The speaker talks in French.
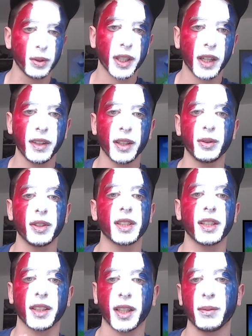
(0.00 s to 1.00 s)
de travail, le dessin
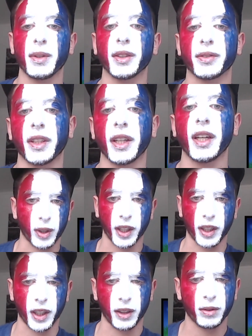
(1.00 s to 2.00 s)
est très bien fait.
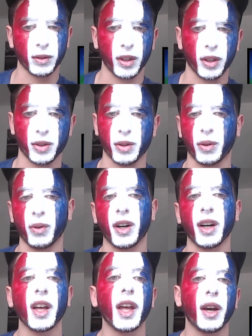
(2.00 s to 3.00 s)
Griffon Gryffondor, je
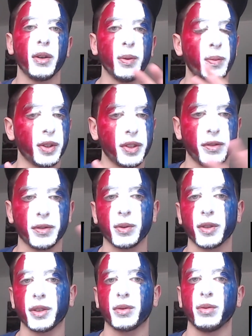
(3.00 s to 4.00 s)
crois, le petit
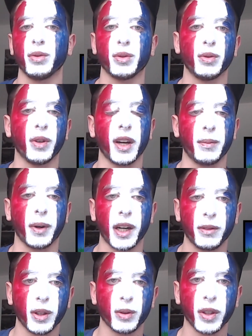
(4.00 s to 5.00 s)
fond et tout. Du coup, voilà,
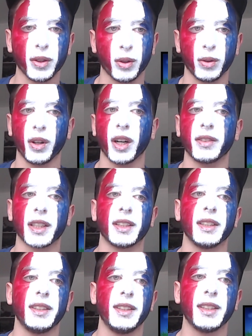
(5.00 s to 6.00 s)
bravo à toi, Drawer, avec
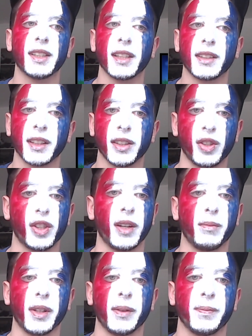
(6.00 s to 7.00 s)
tes 17
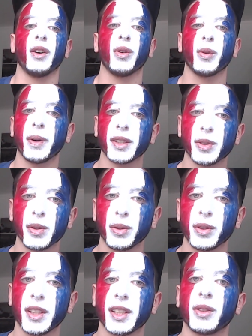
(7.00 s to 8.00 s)
gemmes. On passe ensuite au
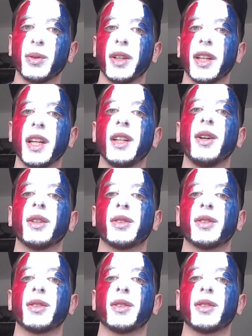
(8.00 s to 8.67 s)
dessin de Elliot